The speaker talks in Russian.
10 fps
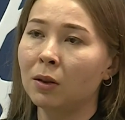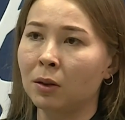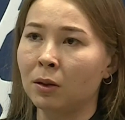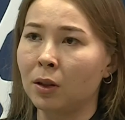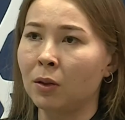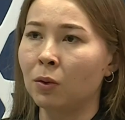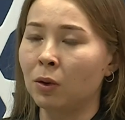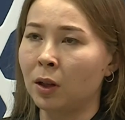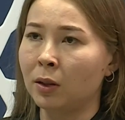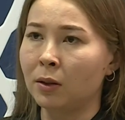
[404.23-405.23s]
Его
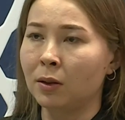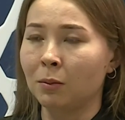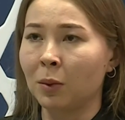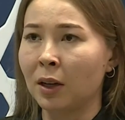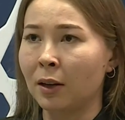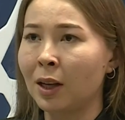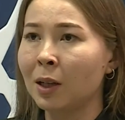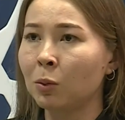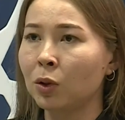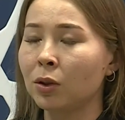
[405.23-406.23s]
адрес там на
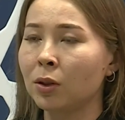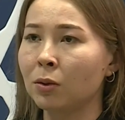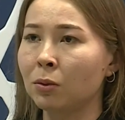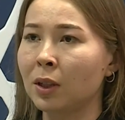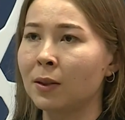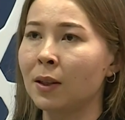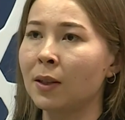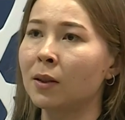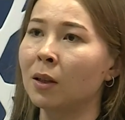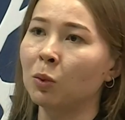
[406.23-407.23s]
Орлан Моторсе у нас
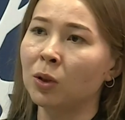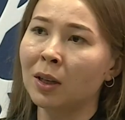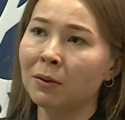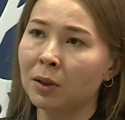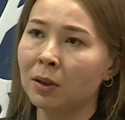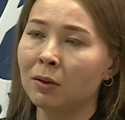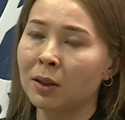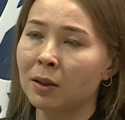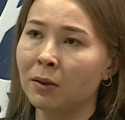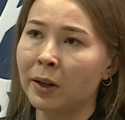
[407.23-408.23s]
есть, на Мустафина
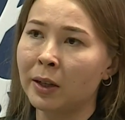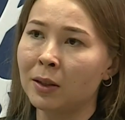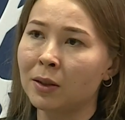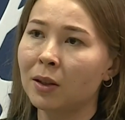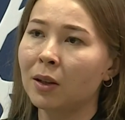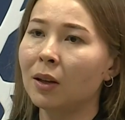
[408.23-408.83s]
22 есть.